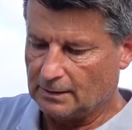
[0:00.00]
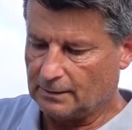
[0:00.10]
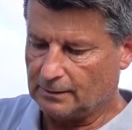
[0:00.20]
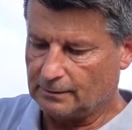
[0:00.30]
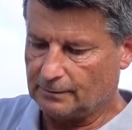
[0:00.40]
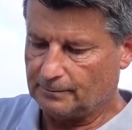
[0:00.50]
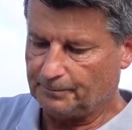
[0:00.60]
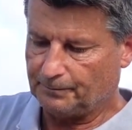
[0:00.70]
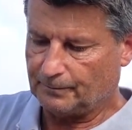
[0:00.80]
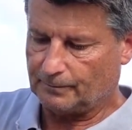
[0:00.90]

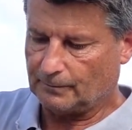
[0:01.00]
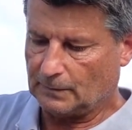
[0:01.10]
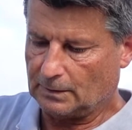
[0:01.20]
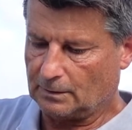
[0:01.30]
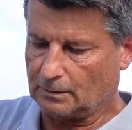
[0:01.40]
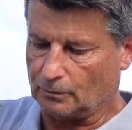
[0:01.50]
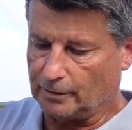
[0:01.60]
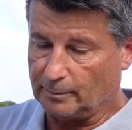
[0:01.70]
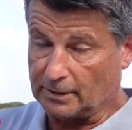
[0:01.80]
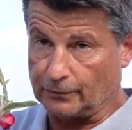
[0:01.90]
quand on
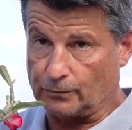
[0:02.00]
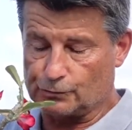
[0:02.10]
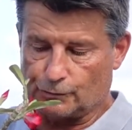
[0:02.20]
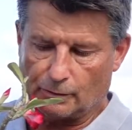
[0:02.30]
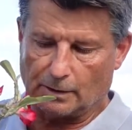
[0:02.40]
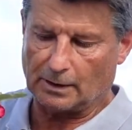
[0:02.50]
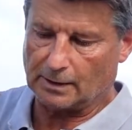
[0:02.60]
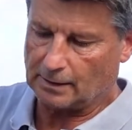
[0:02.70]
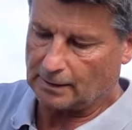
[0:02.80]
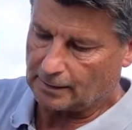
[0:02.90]
est bien tangent à
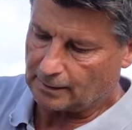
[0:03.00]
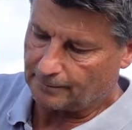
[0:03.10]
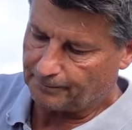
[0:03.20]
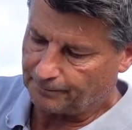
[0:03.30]
la, à la,